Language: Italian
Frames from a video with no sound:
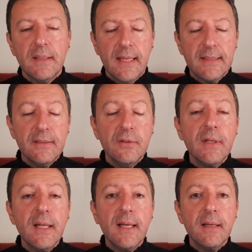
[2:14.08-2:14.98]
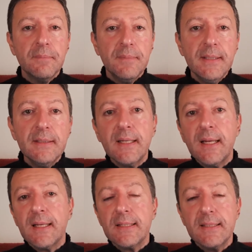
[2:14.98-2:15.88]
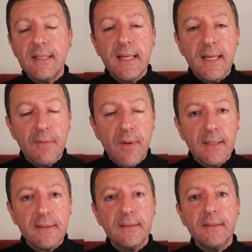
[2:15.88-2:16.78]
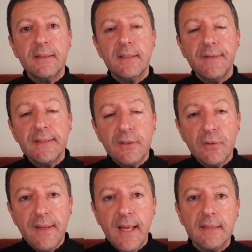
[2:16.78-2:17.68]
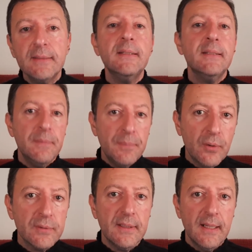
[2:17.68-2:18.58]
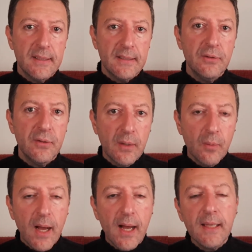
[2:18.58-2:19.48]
La signora Mintra Sririvat, di 29 anni, nipote della signora